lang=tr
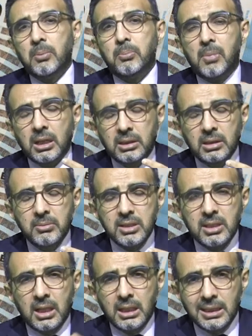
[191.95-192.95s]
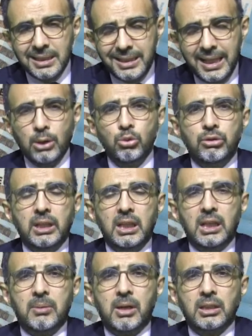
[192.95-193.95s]
Baktığımızda diğer
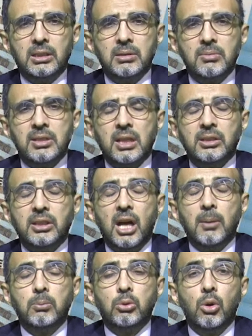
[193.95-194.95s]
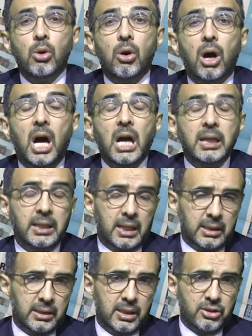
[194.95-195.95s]
ülkelere baktığımızda tablo aynı
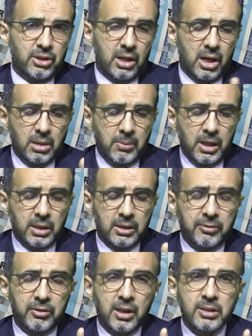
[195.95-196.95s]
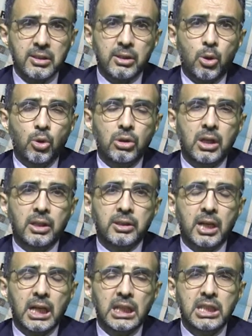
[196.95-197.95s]
arkadaşlar. Almanya'da, Fransa'da,
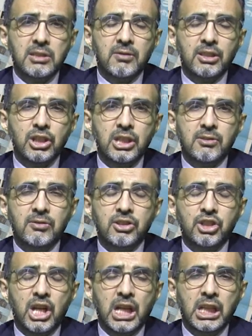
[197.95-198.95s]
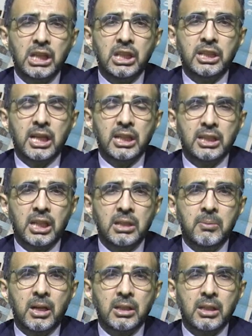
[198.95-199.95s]
Hollanda, İsveç, İsviçre, İngiltere,
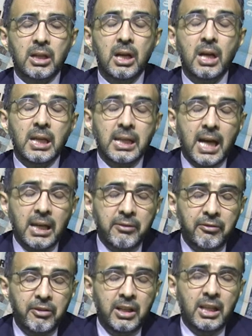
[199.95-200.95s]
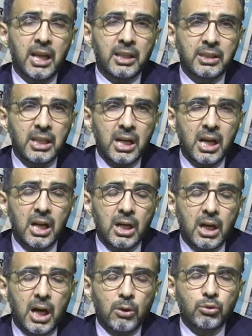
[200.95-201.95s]
Danimarka yani Finlandiya,
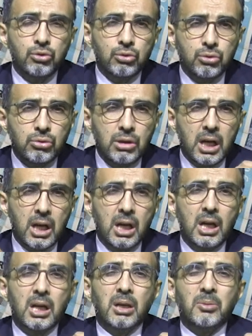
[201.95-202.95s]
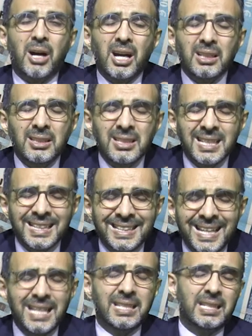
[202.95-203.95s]
Avusturya aklınıza
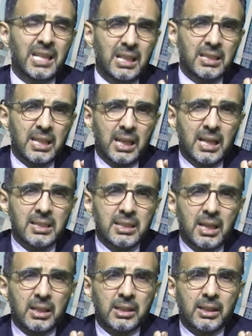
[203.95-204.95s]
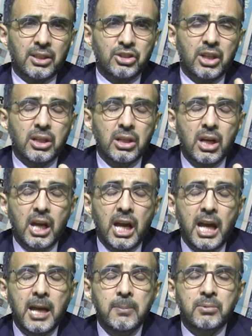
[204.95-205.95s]
neresi gelirse gelsin arkadaşlar
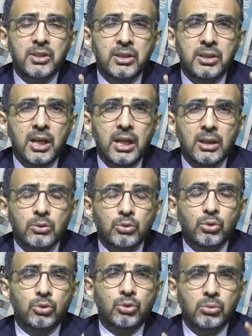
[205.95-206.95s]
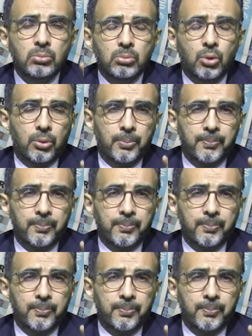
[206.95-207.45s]
hepsinde durum bu.